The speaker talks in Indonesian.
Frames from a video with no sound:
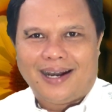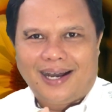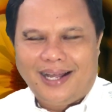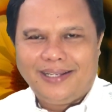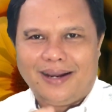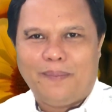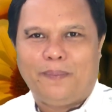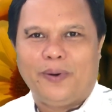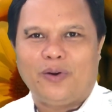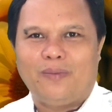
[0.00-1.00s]
Hanya
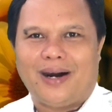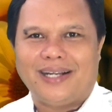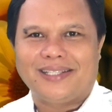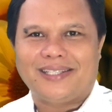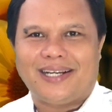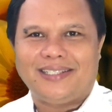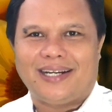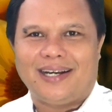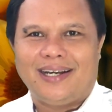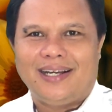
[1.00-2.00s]
perubahan
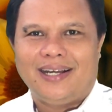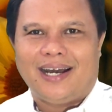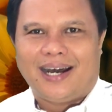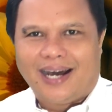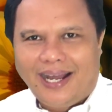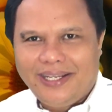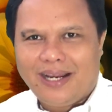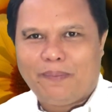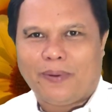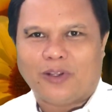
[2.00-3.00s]
saja,
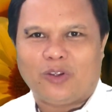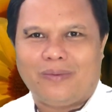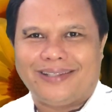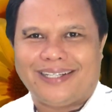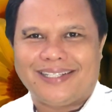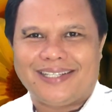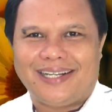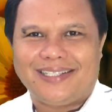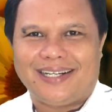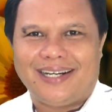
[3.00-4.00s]
hanya pertobatan
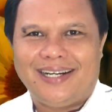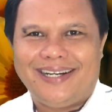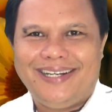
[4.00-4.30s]
saja